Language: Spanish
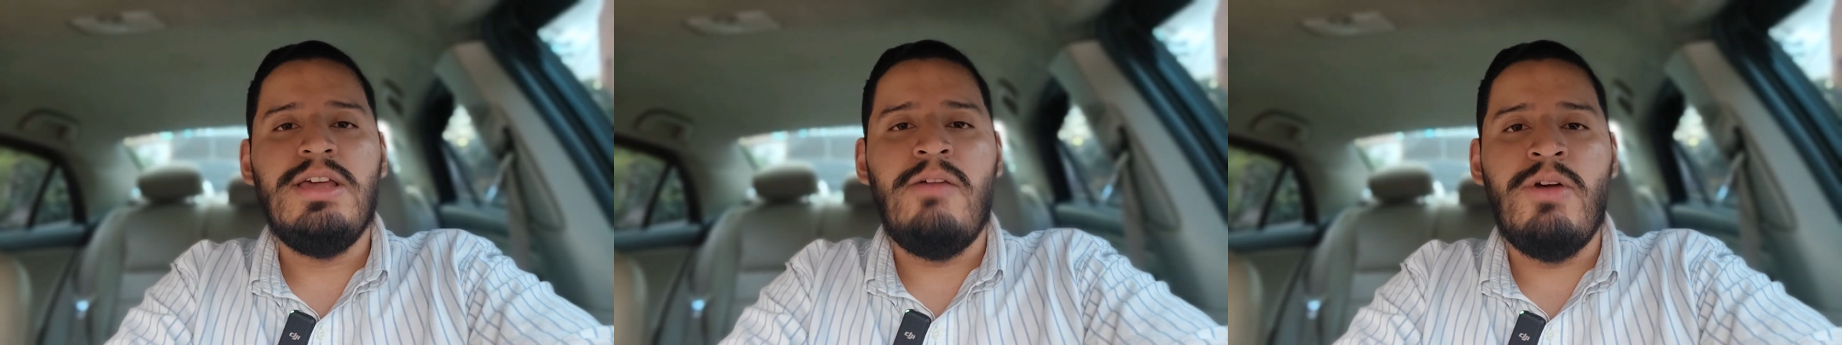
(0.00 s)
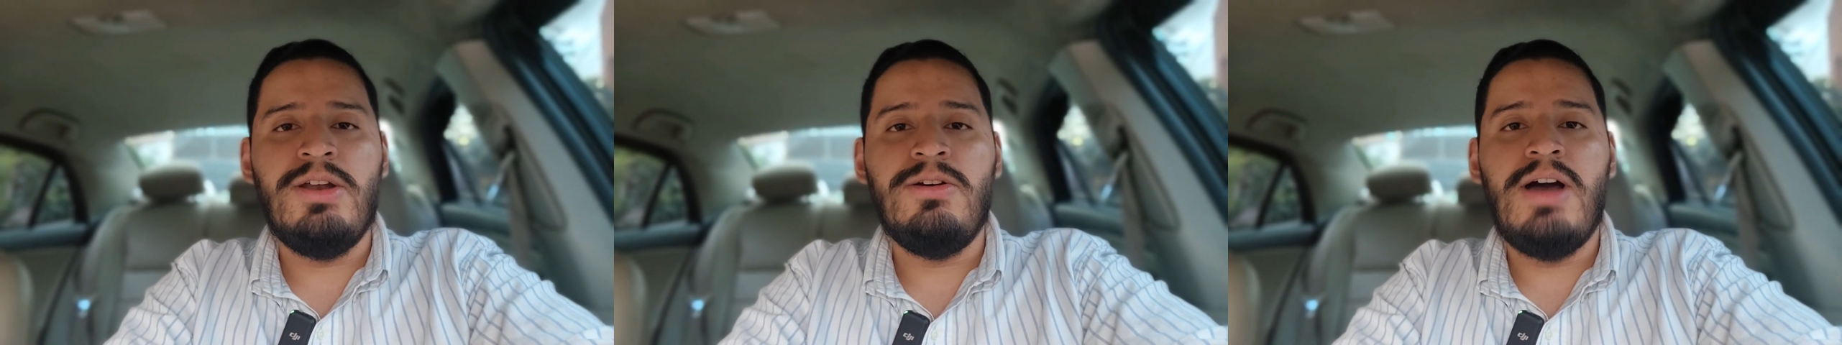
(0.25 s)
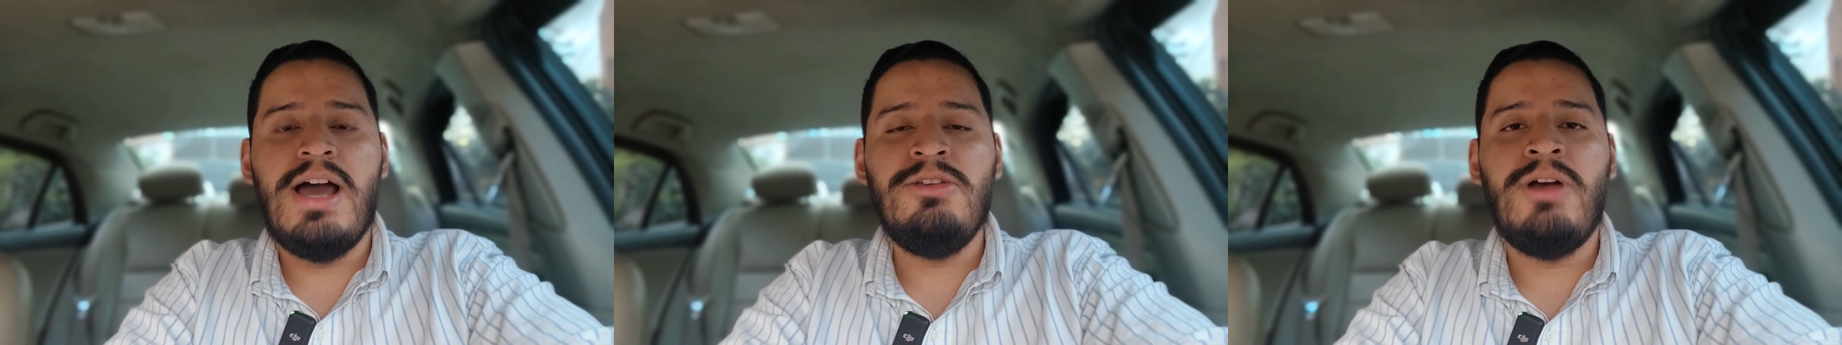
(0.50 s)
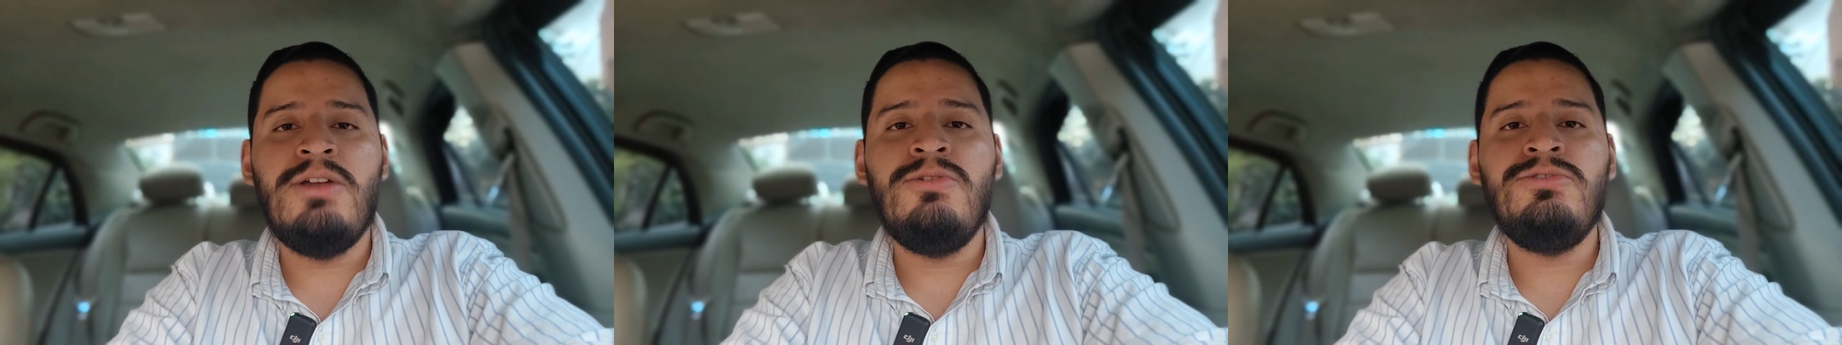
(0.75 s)
Y bueno, hay
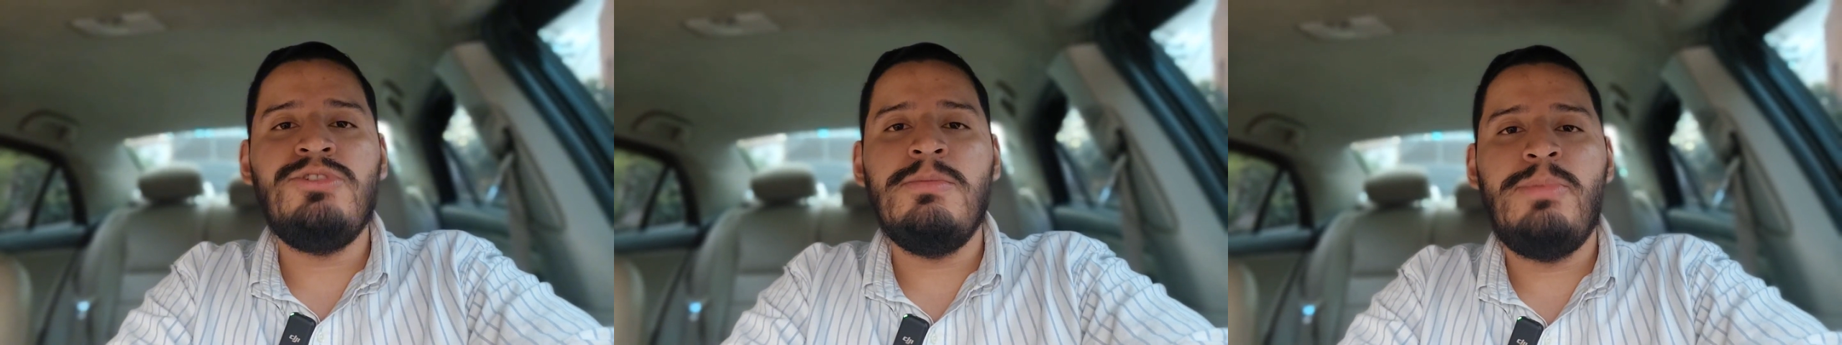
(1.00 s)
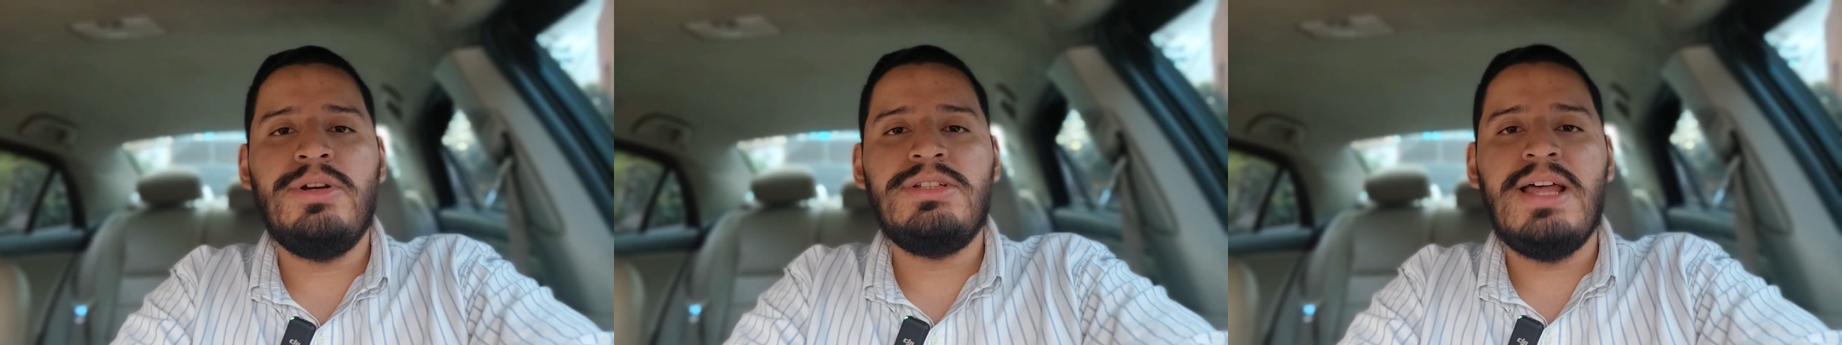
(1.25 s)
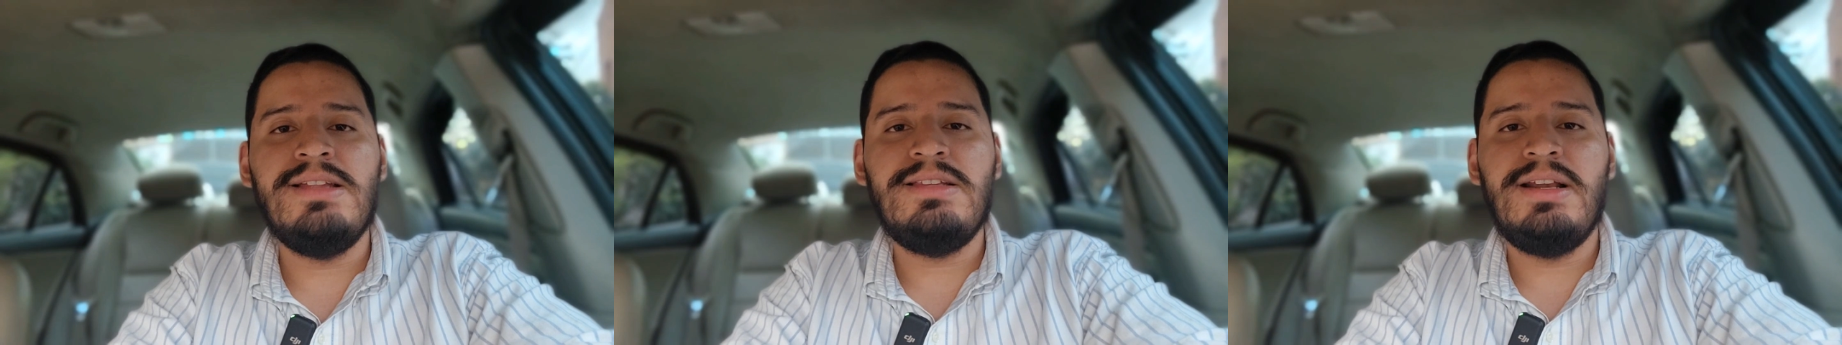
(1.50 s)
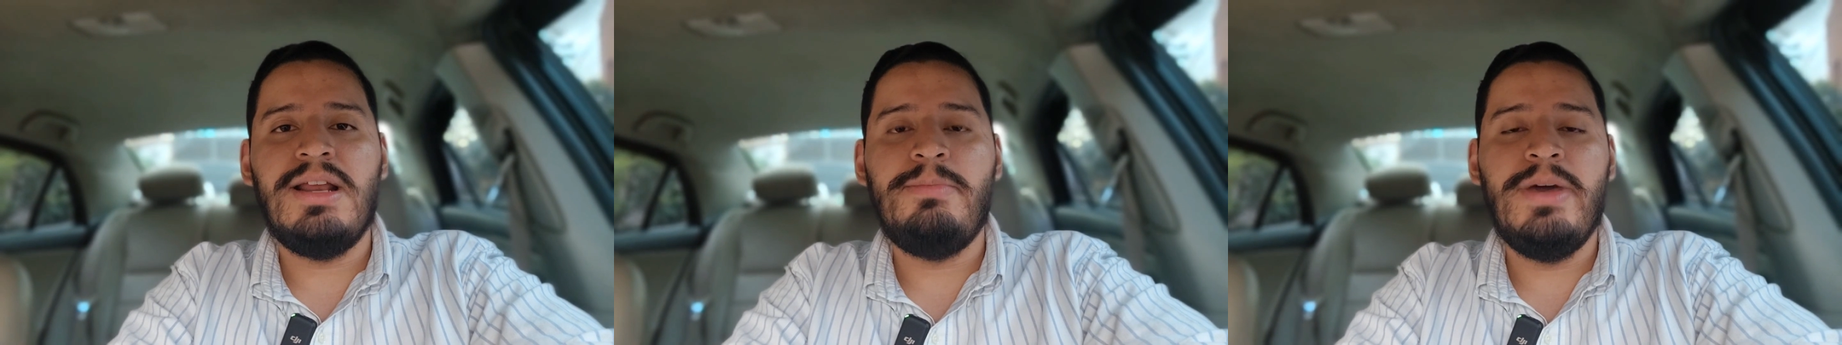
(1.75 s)
un anuncio
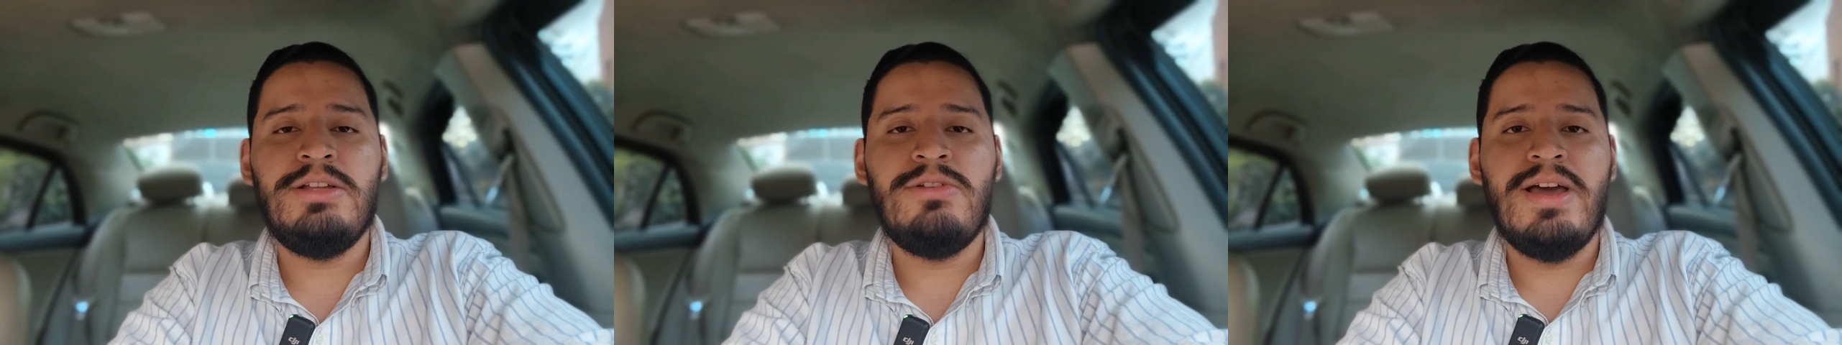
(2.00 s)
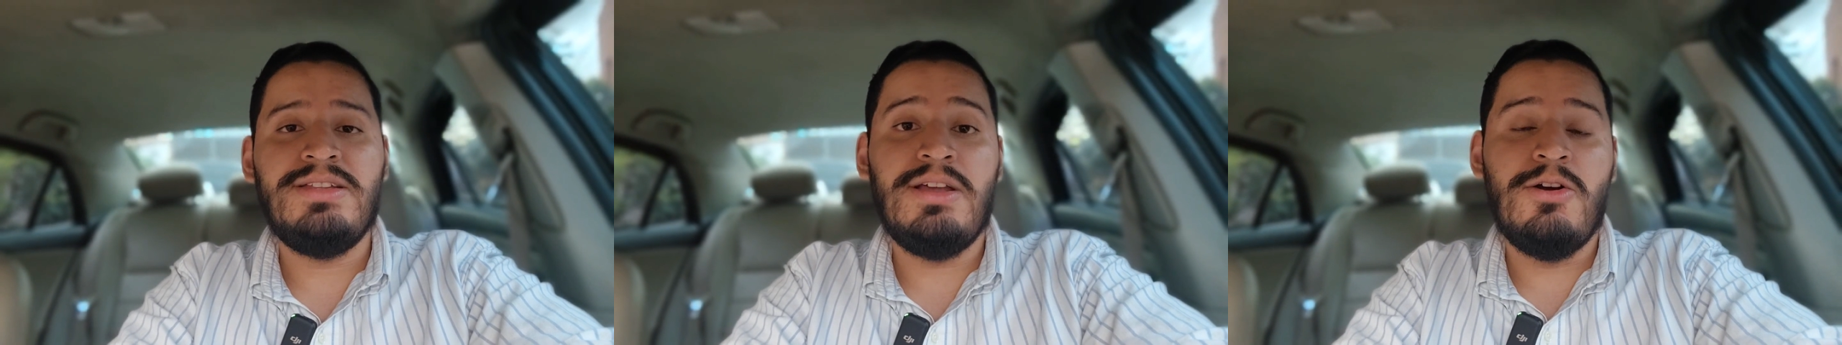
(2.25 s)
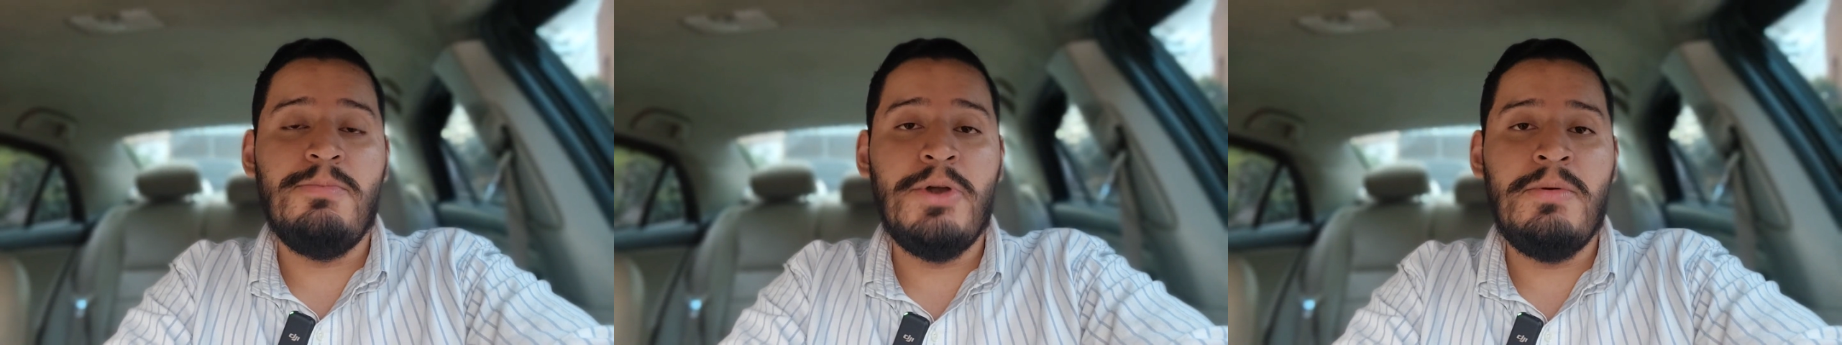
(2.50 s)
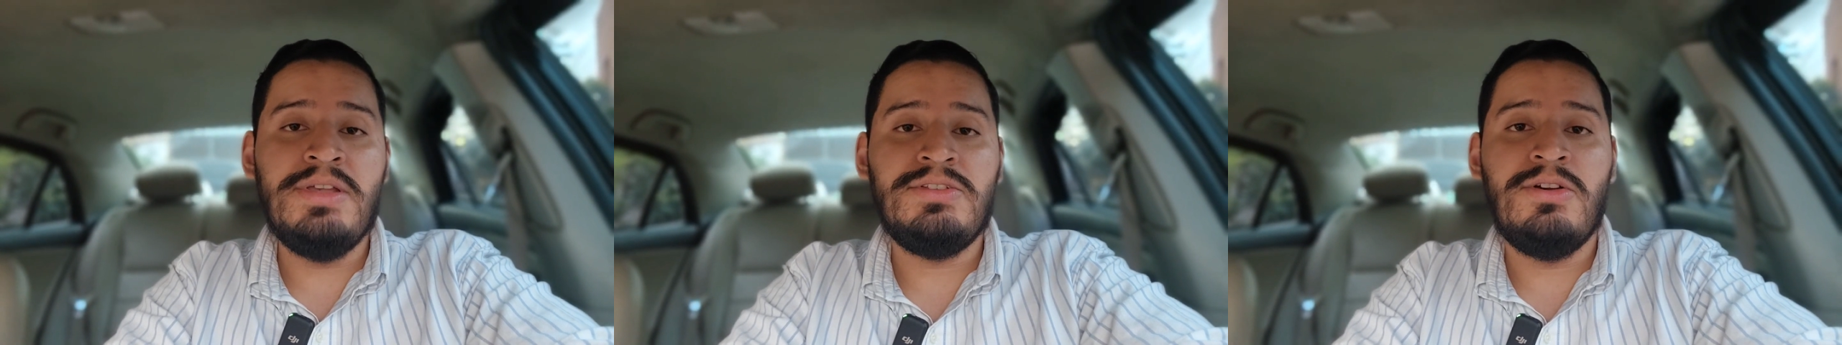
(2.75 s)
importante respecto a este
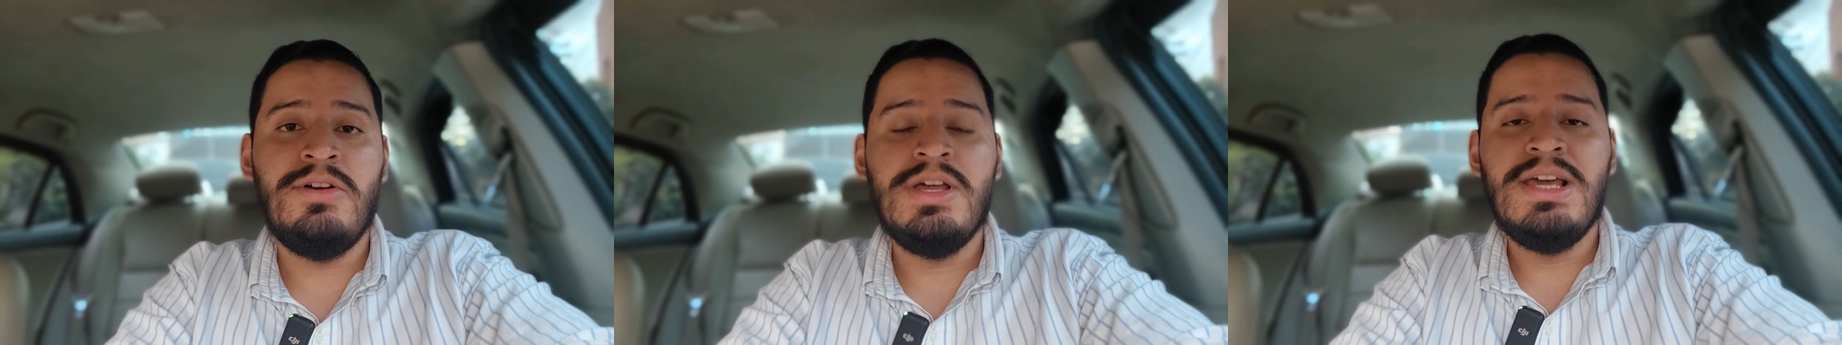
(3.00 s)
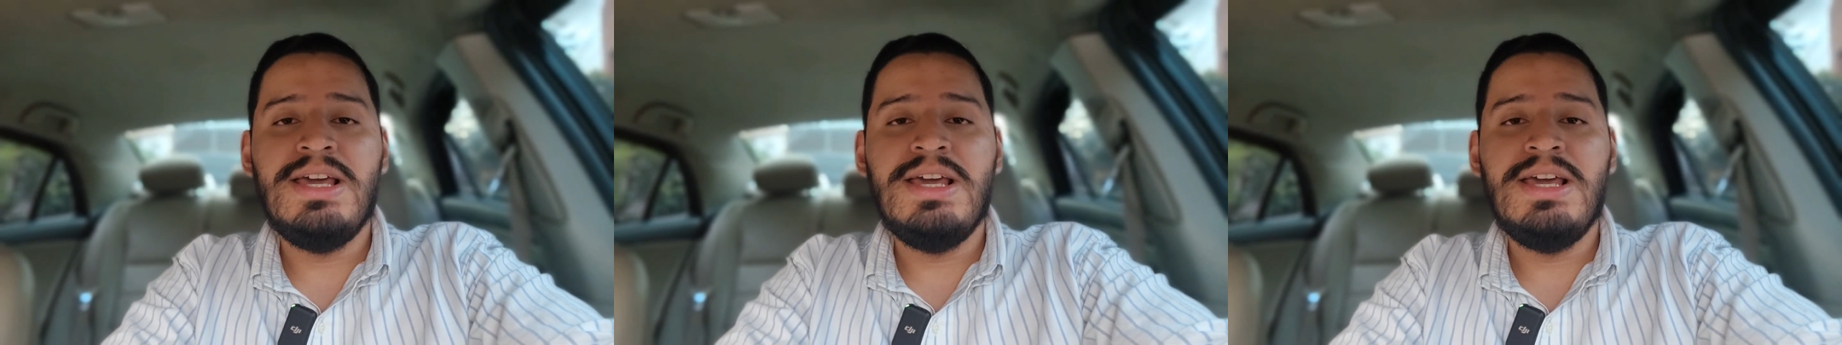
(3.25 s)
compromiso